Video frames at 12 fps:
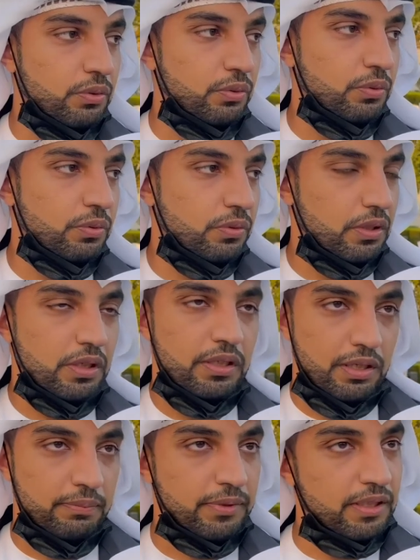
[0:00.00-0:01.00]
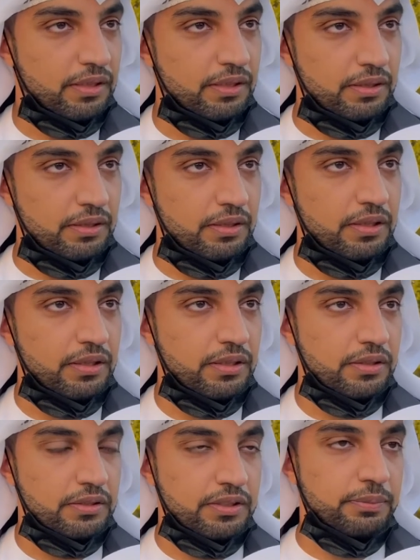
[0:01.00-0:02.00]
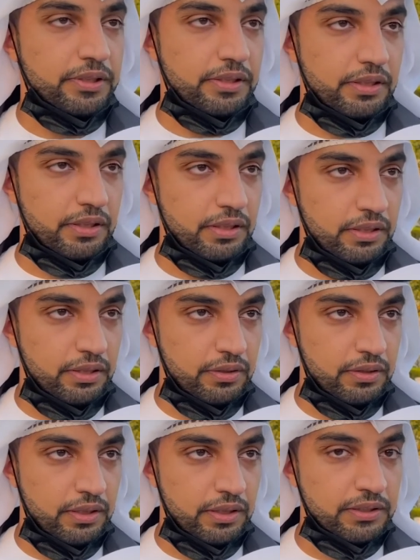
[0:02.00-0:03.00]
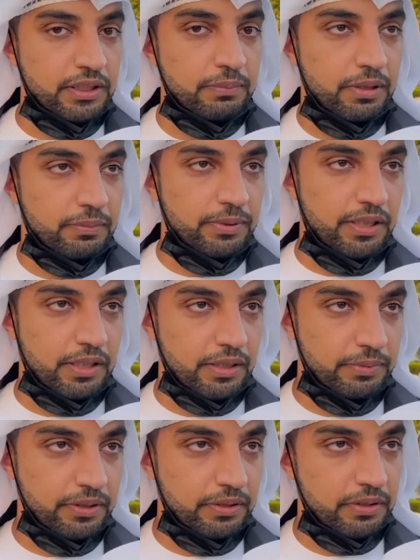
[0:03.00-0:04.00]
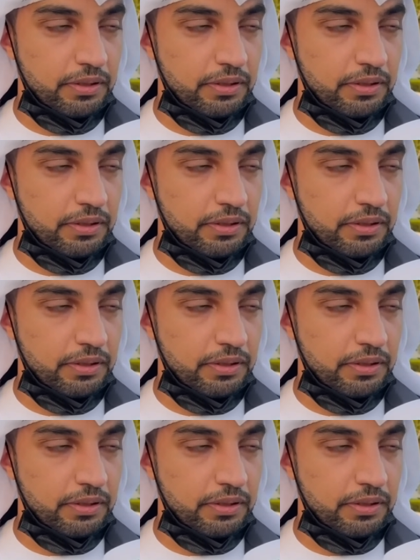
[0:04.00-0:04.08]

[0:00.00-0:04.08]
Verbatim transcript: هو الامل للجميع الشباب العربي.